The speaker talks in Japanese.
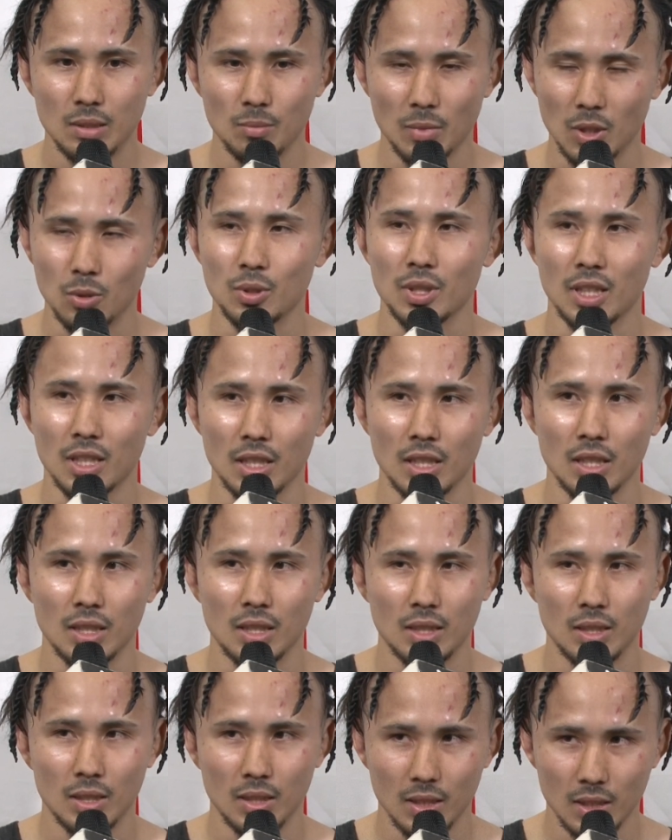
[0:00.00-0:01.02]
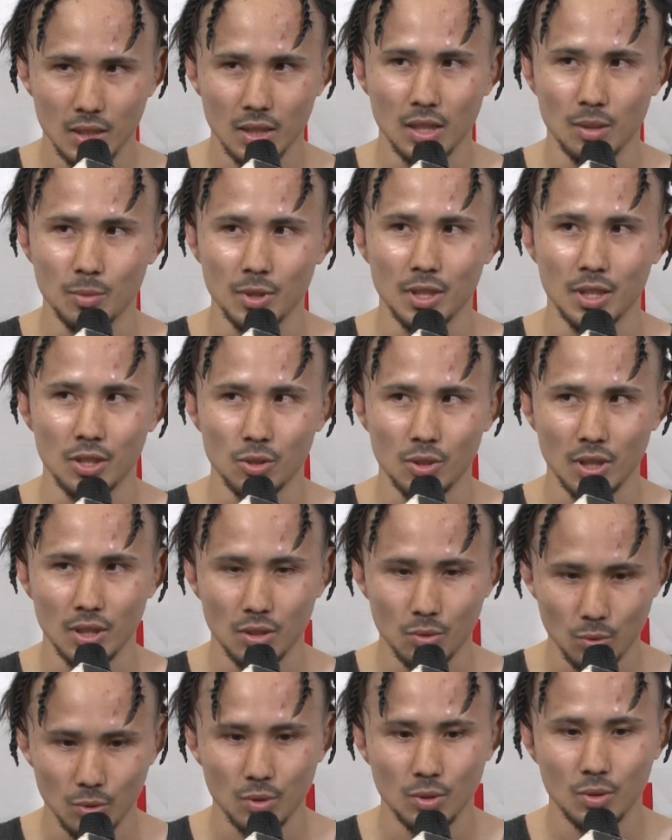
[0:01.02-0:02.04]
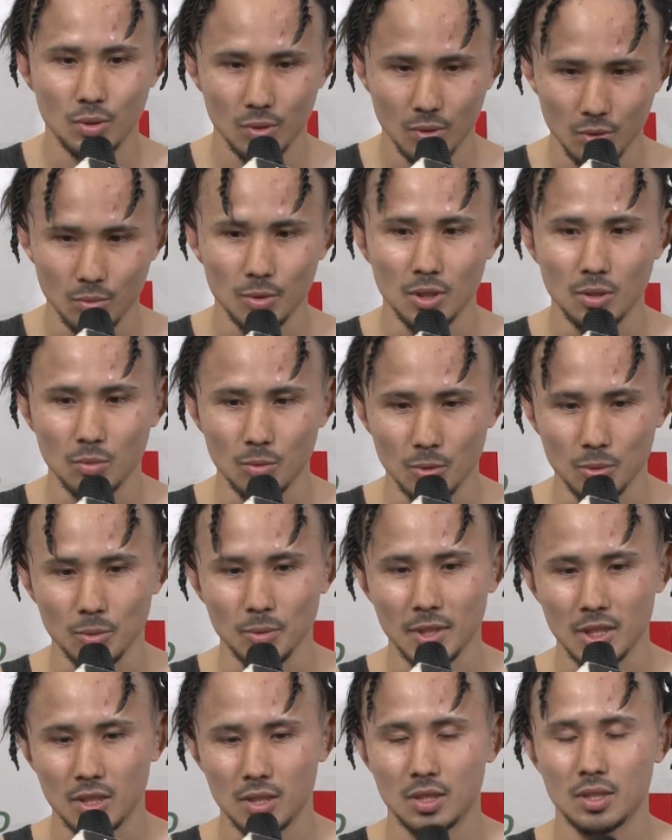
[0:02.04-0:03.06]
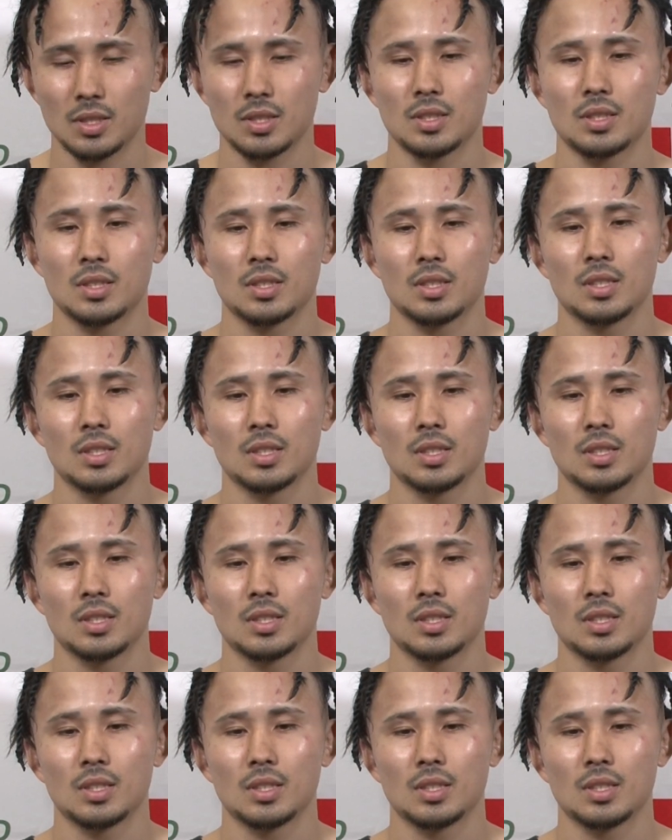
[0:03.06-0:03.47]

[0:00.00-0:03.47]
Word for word: まあ、これから頑張らないとなと思って思います。